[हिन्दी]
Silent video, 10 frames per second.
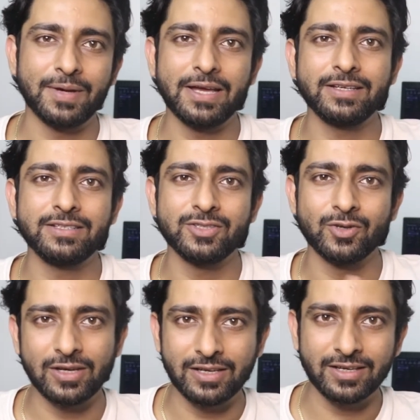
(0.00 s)
मैं एक
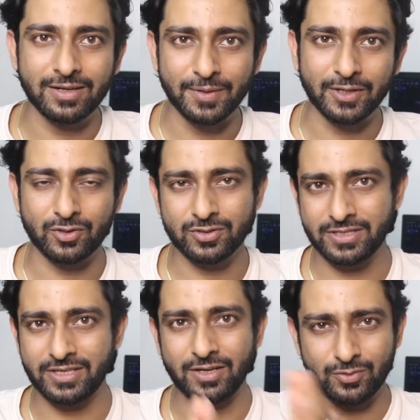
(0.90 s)
इंजन ऑयल के कम
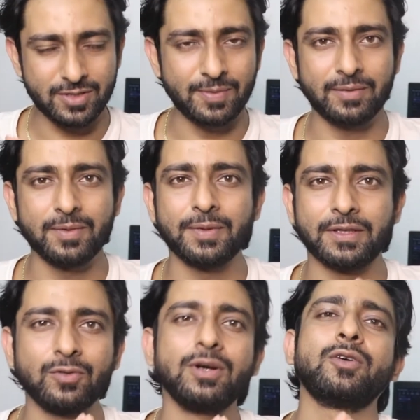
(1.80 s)
अक्रॉस किया उसके बारे में
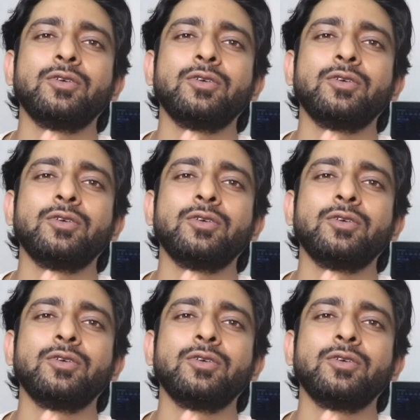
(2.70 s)
बताऊंगा